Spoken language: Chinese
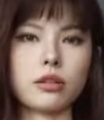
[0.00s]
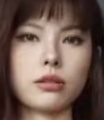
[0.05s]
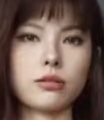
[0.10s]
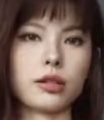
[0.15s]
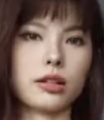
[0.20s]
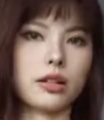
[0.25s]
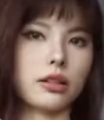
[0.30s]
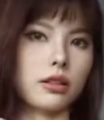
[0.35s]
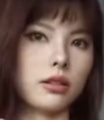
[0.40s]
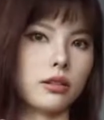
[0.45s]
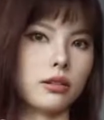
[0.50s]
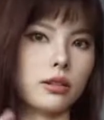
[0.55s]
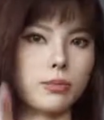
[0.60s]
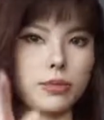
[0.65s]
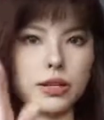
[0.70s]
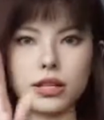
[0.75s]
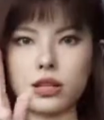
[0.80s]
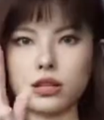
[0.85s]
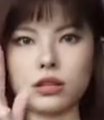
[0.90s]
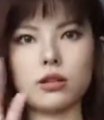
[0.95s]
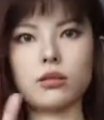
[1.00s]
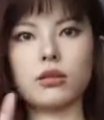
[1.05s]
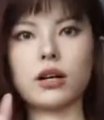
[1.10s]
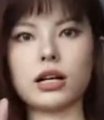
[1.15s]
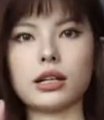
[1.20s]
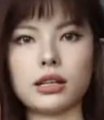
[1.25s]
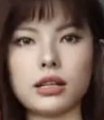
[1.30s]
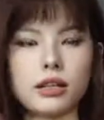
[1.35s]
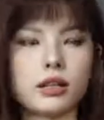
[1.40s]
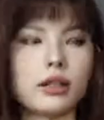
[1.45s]
头里面可能会偏
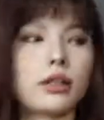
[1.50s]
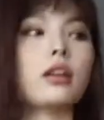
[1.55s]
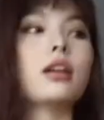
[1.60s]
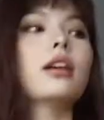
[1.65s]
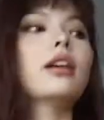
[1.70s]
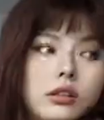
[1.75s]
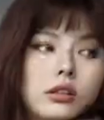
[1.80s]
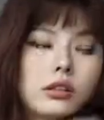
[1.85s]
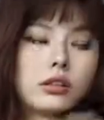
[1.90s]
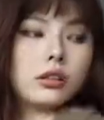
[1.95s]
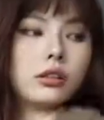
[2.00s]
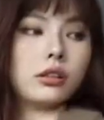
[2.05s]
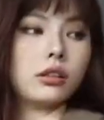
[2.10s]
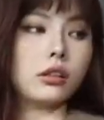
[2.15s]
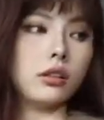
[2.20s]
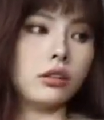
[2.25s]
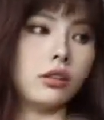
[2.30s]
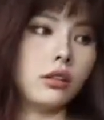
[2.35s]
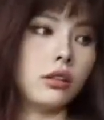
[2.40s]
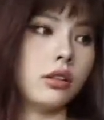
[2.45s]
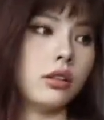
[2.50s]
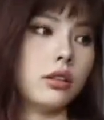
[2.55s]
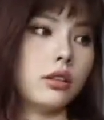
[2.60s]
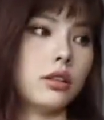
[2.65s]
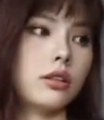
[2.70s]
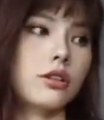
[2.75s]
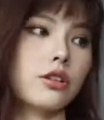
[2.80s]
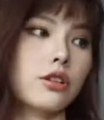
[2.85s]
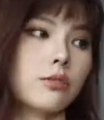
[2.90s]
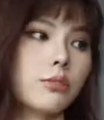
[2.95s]
黄一点。
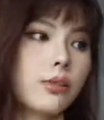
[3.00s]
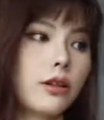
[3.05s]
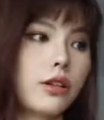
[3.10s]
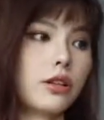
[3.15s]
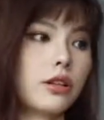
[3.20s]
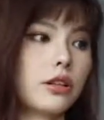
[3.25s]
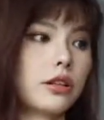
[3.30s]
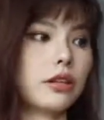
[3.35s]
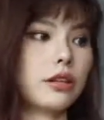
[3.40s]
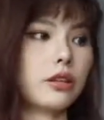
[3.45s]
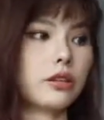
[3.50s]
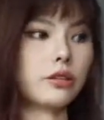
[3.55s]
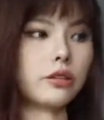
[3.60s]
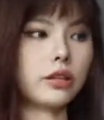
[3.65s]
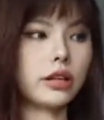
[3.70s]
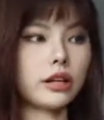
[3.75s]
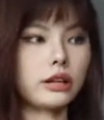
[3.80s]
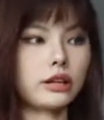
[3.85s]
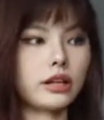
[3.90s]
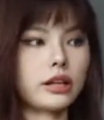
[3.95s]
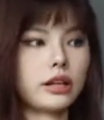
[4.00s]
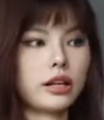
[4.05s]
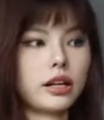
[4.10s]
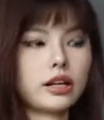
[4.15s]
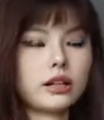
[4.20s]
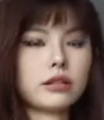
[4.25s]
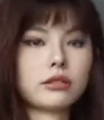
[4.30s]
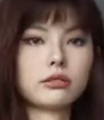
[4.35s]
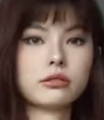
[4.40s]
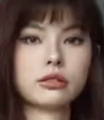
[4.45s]
这边呢有两
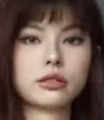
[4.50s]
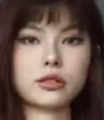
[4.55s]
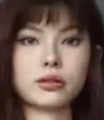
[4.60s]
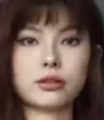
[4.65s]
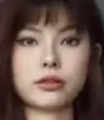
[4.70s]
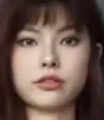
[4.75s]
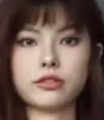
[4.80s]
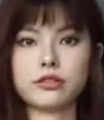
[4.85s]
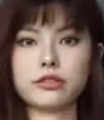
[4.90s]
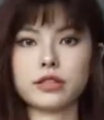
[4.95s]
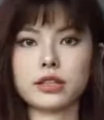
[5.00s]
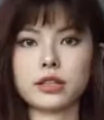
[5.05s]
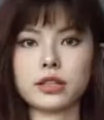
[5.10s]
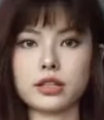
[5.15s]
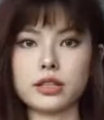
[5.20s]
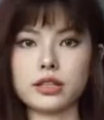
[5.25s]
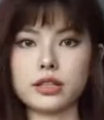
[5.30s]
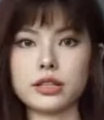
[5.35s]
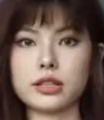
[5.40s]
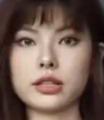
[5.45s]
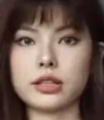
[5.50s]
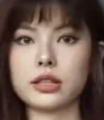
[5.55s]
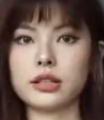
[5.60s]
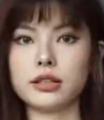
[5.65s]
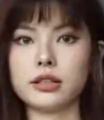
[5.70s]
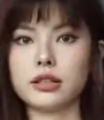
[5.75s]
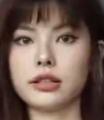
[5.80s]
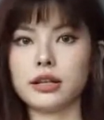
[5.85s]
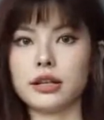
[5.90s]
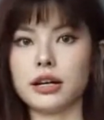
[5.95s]
条这种分割
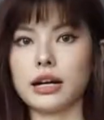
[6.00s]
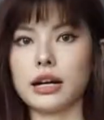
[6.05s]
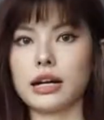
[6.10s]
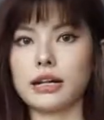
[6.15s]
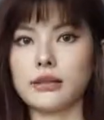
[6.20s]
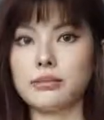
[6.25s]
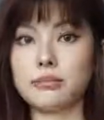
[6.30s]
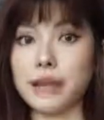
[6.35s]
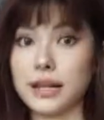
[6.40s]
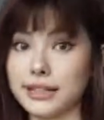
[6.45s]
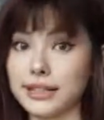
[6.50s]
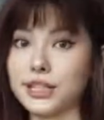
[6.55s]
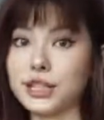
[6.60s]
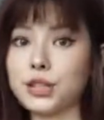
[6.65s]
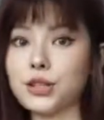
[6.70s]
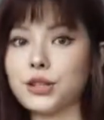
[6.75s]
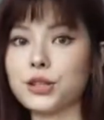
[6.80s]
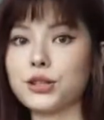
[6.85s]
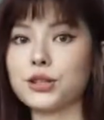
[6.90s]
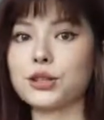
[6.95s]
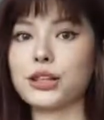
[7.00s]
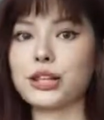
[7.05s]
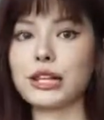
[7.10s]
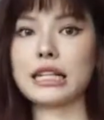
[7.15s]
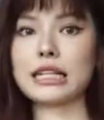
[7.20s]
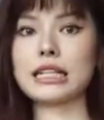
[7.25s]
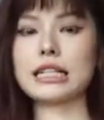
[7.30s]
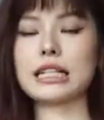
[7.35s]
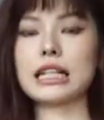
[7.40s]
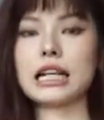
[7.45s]
线，还蛮精致的，
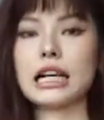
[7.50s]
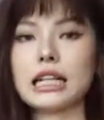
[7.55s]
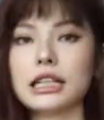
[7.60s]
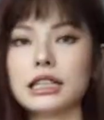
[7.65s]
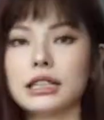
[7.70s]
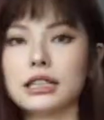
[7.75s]
看起来。